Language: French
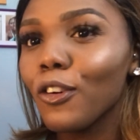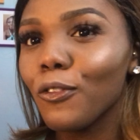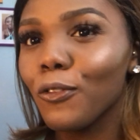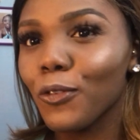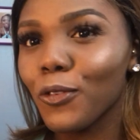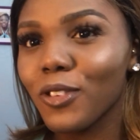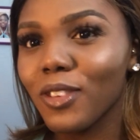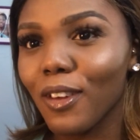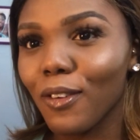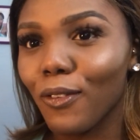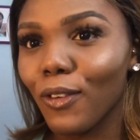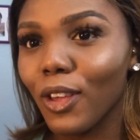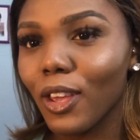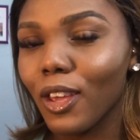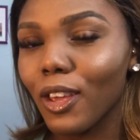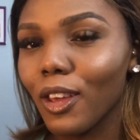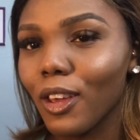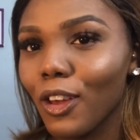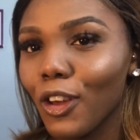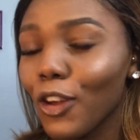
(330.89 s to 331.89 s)
vous
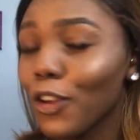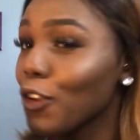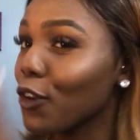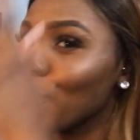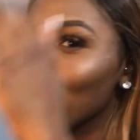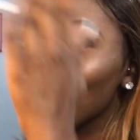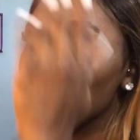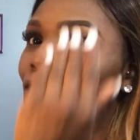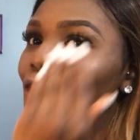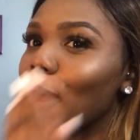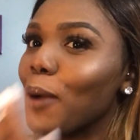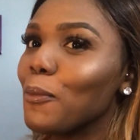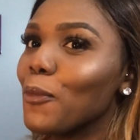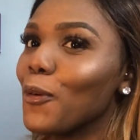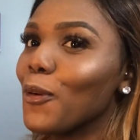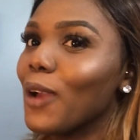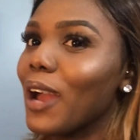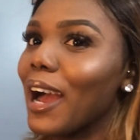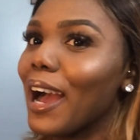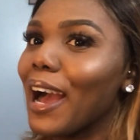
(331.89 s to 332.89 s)
savez que le
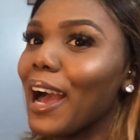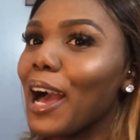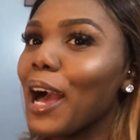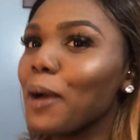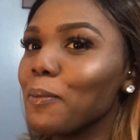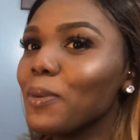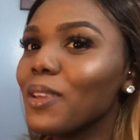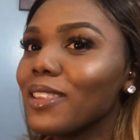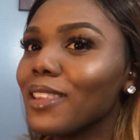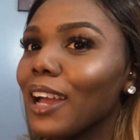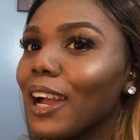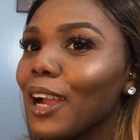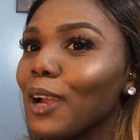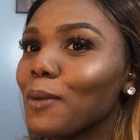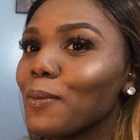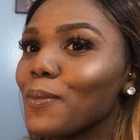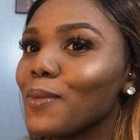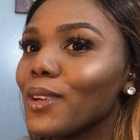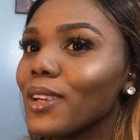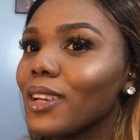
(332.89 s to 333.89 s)
fameux Happy
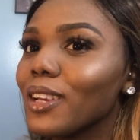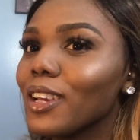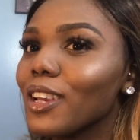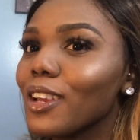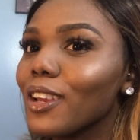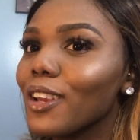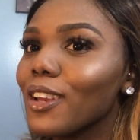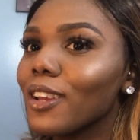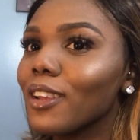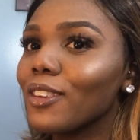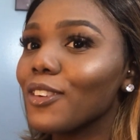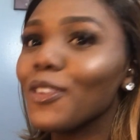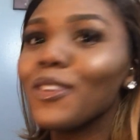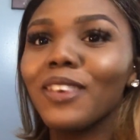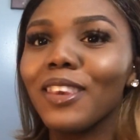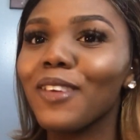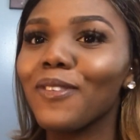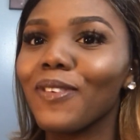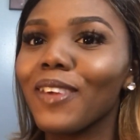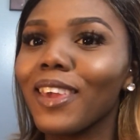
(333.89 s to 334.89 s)
Time de
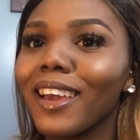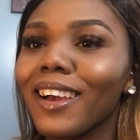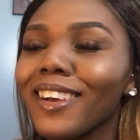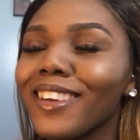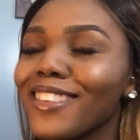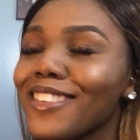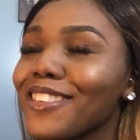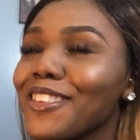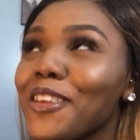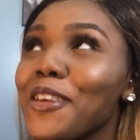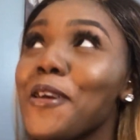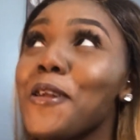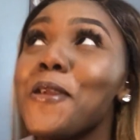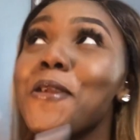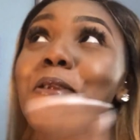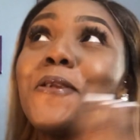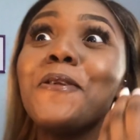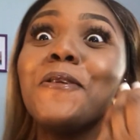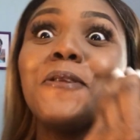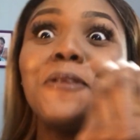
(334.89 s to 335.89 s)
Nivea, c'est
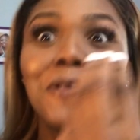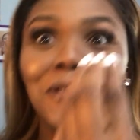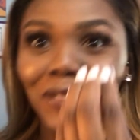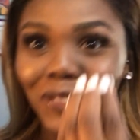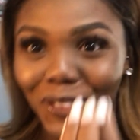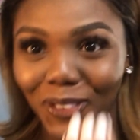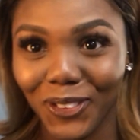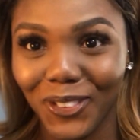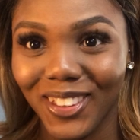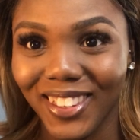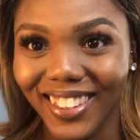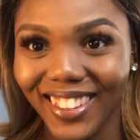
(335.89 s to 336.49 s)
le truc.